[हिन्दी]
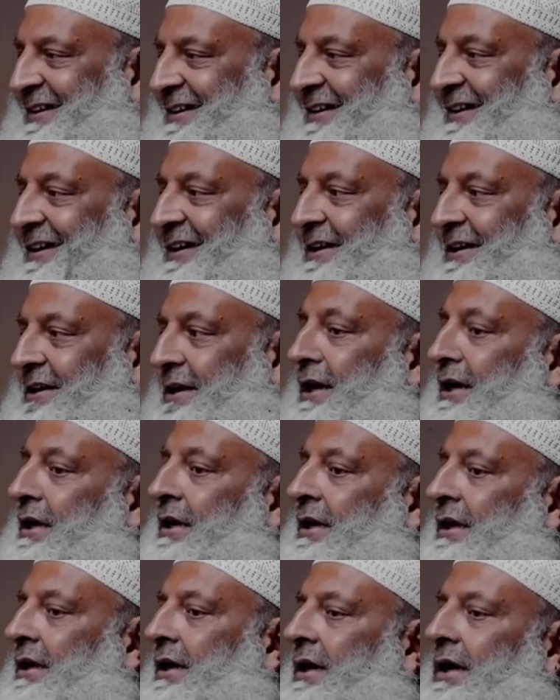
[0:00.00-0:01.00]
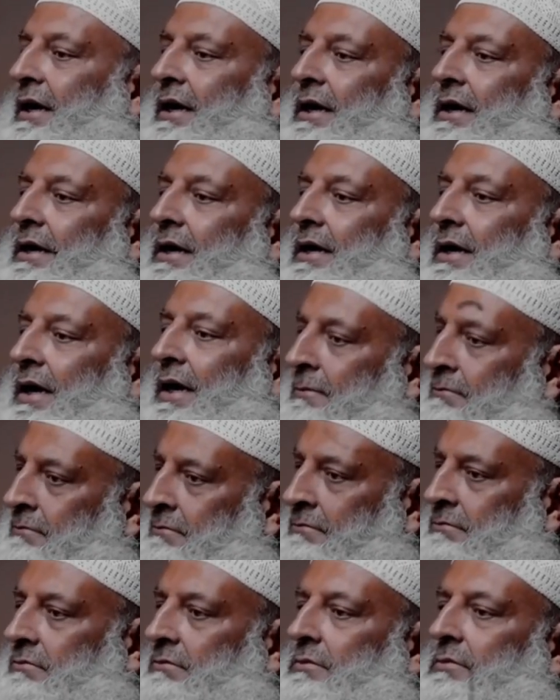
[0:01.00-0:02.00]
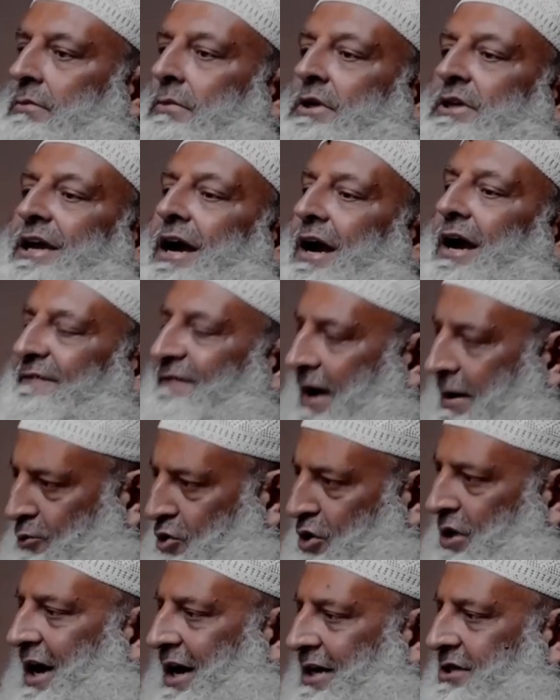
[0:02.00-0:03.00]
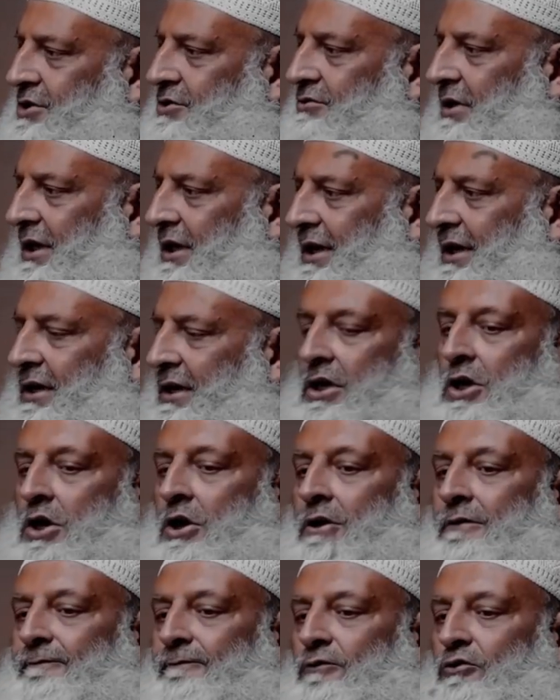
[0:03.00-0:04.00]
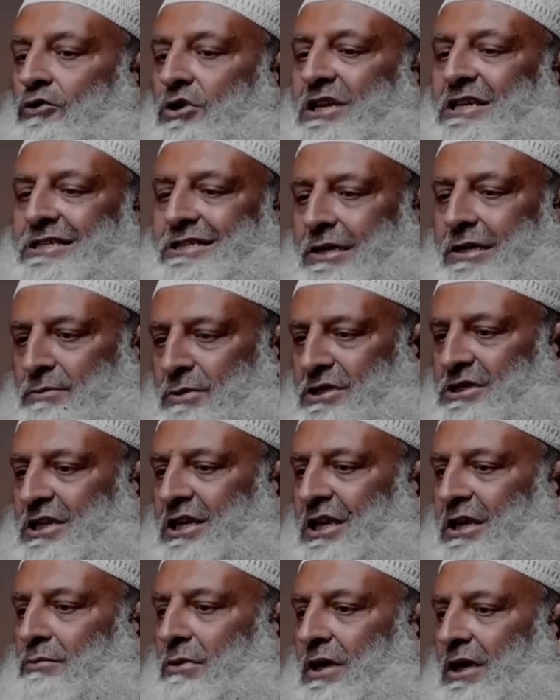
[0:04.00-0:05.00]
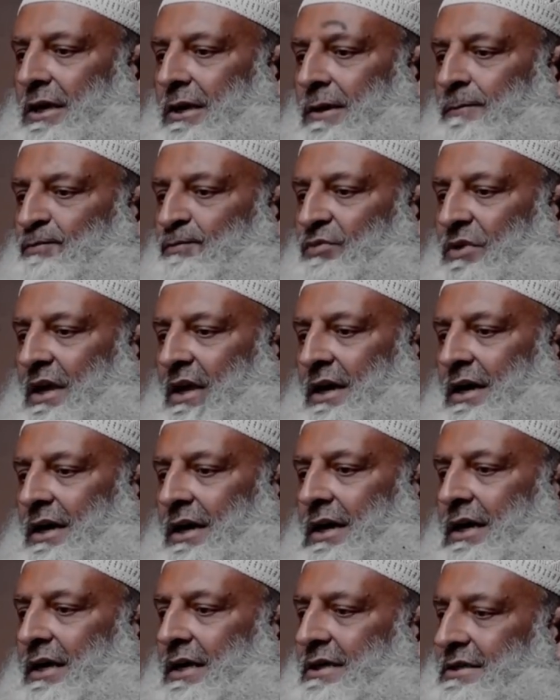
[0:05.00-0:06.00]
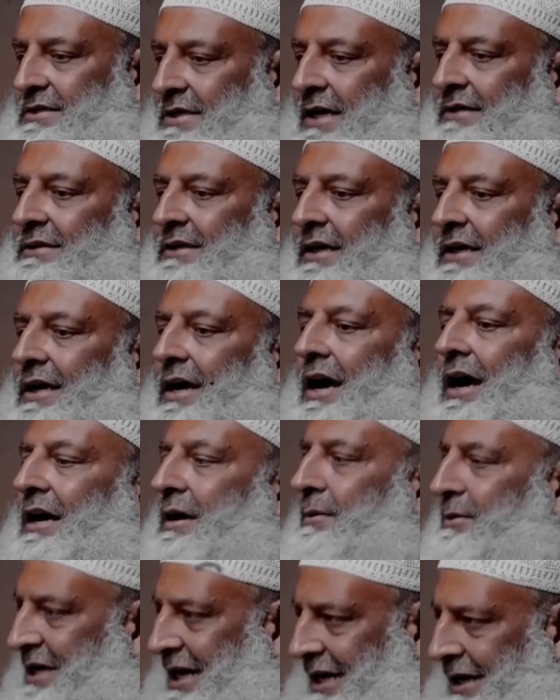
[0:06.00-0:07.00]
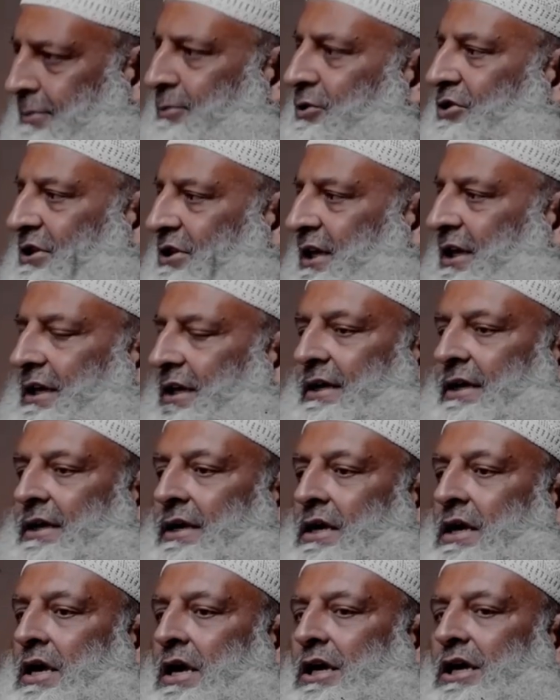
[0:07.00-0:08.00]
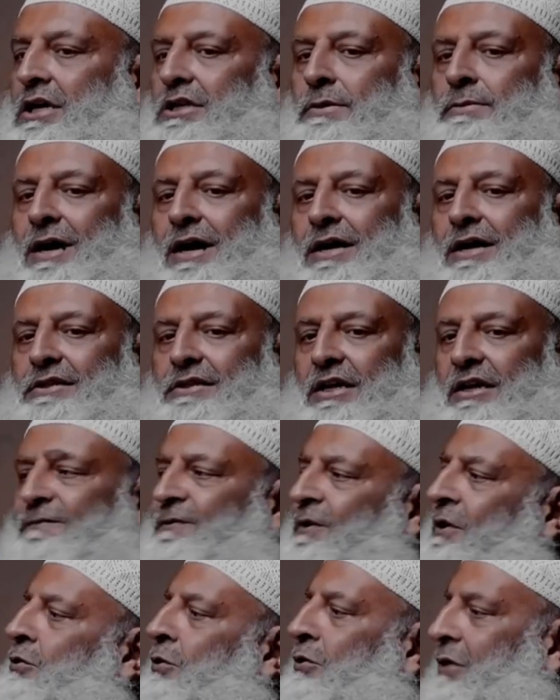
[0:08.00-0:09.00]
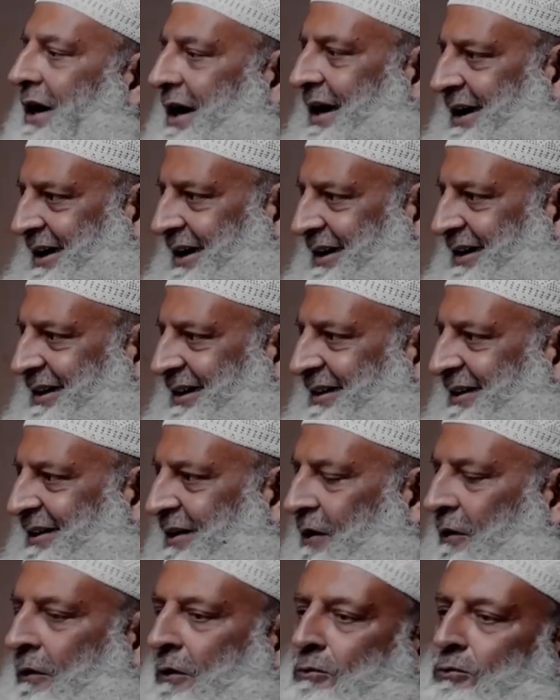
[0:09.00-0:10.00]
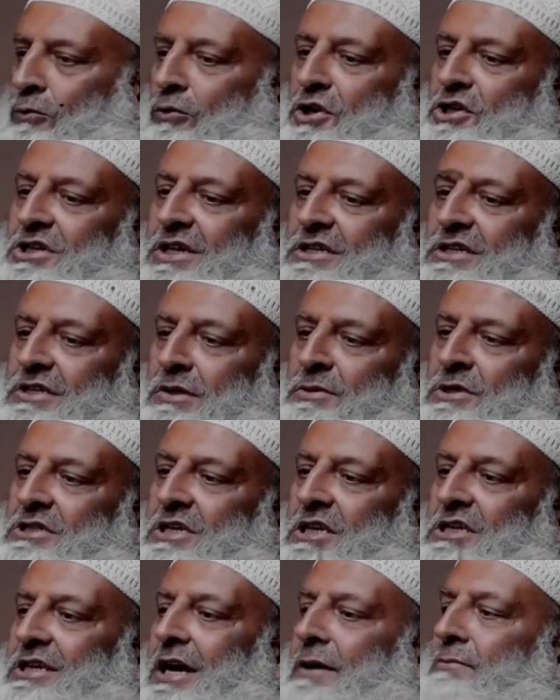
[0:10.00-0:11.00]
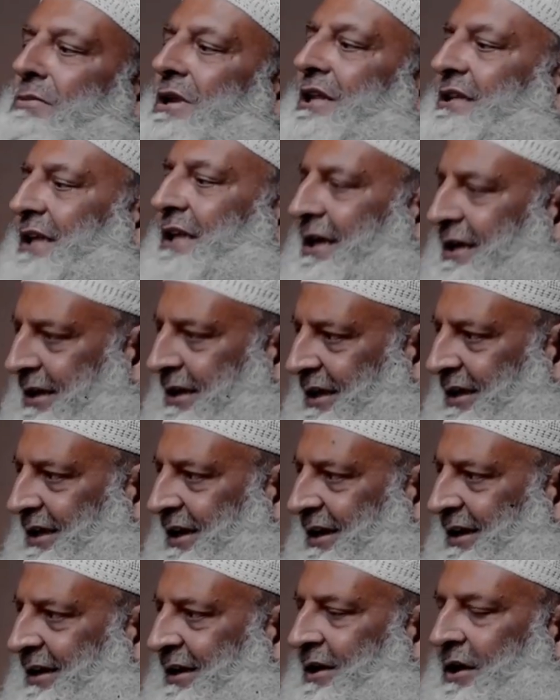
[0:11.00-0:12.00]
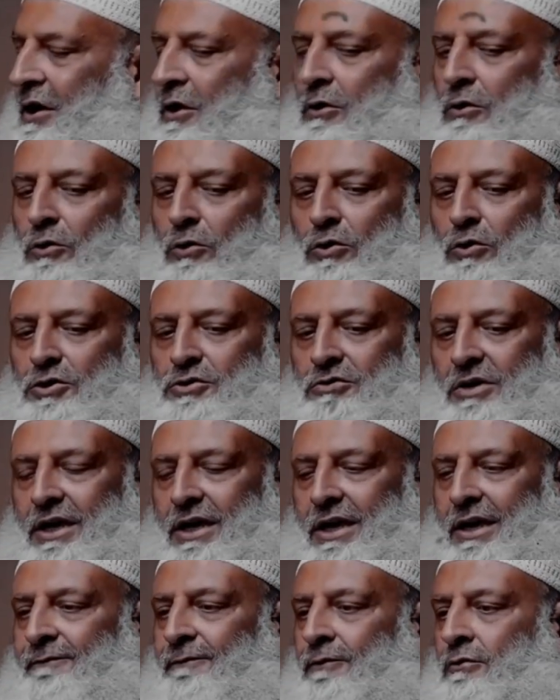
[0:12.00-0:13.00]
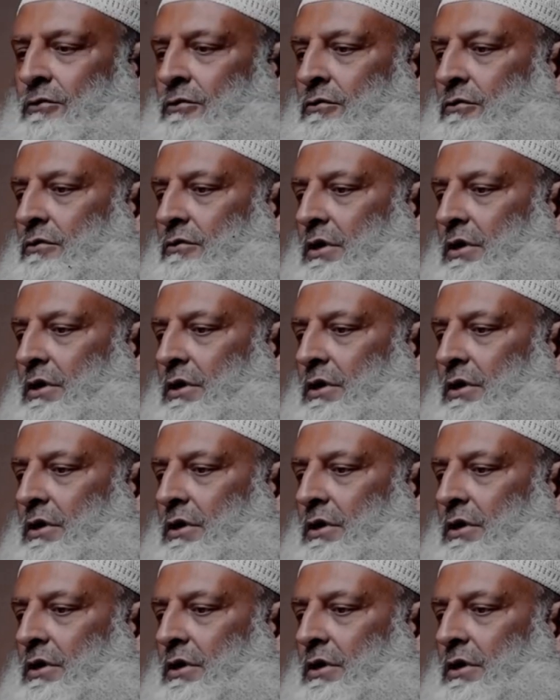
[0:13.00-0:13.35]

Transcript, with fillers: यानी हम या अवाम नास जो हैं वो ये समझने में इस हद तक हक बजाने होते हैं कि जब हर तरफ ही धोखा है और कोई शख्स हमें सच्चा मिलता ही नहीं है हम्म, हम्म। लोग जो हैं वो